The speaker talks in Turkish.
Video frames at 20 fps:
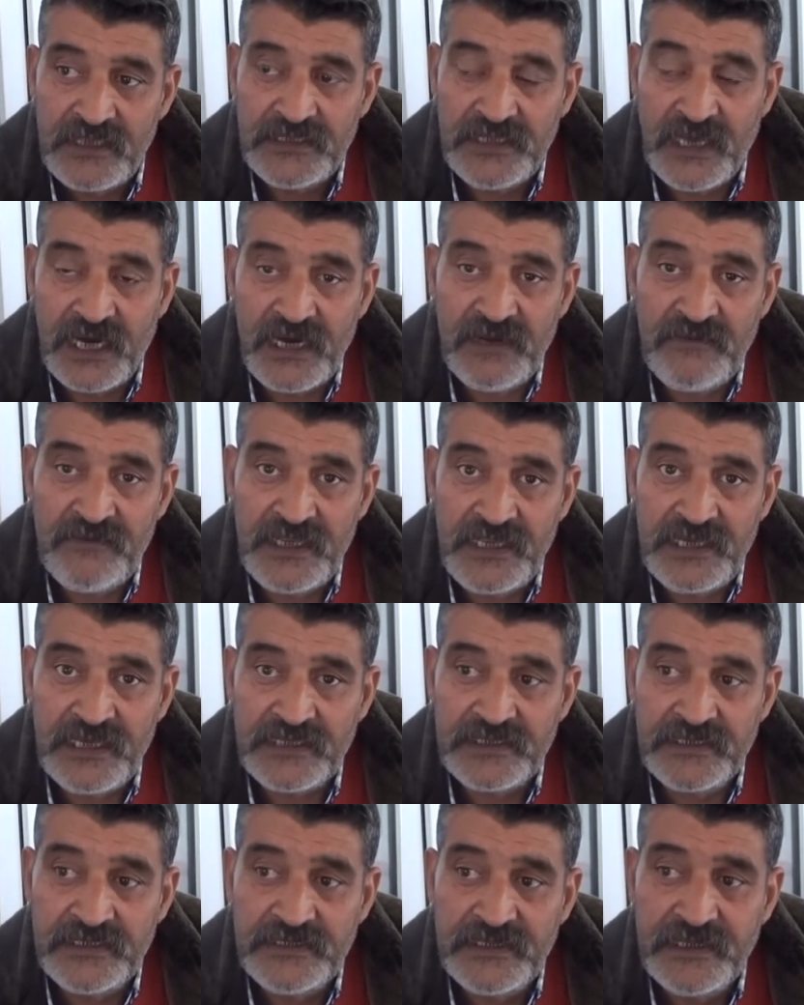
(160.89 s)
Dağ
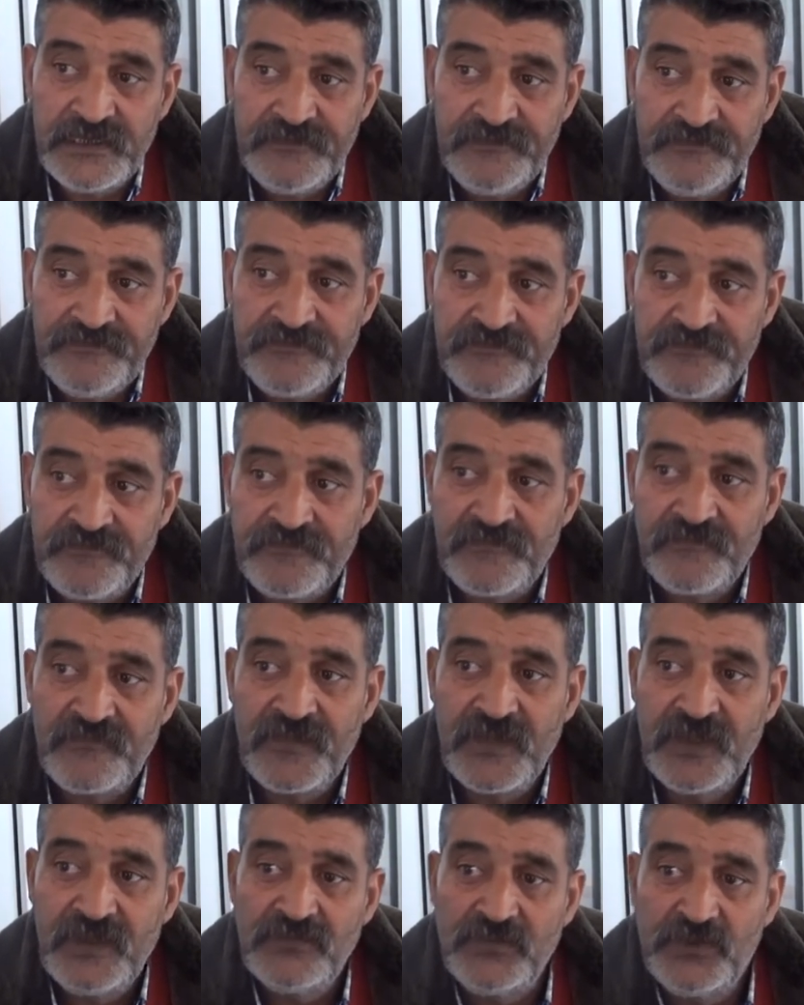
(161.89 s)
veliyatında
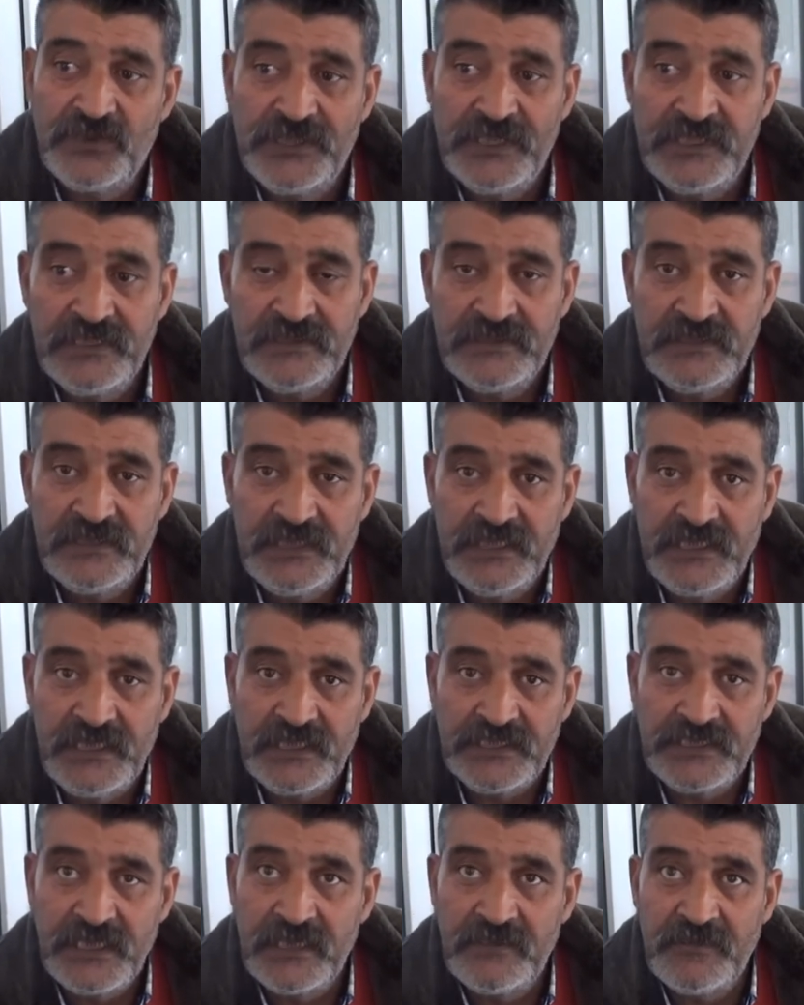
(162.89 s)
burada e,
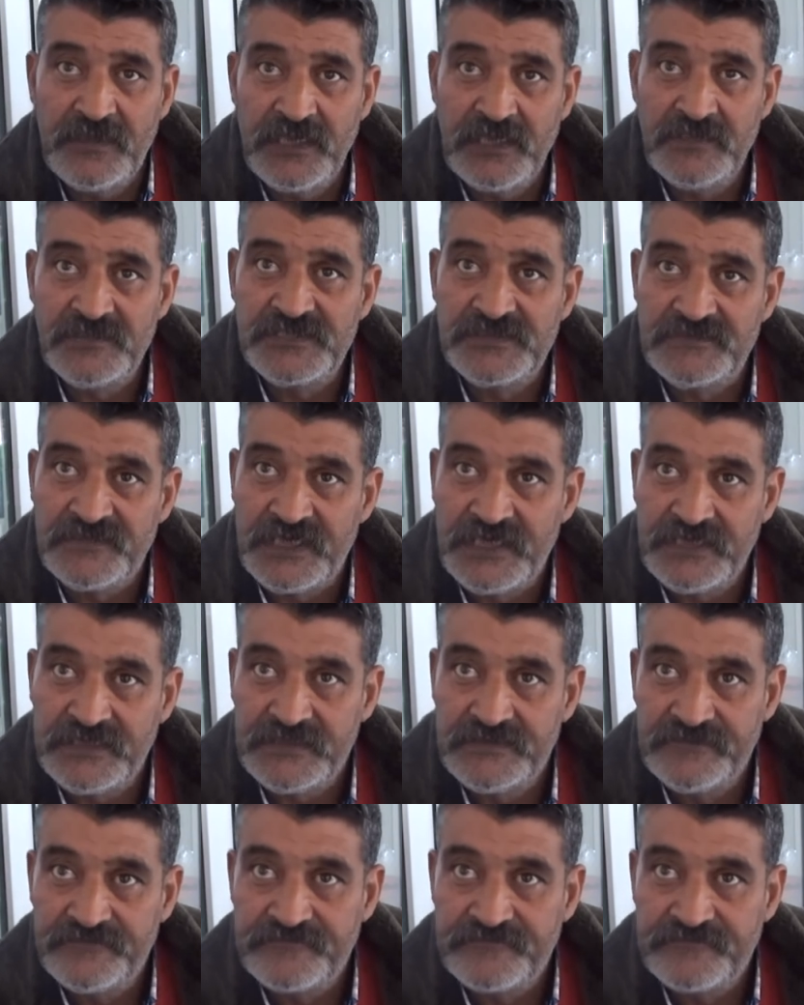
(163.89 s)
at arabalarımız vardı.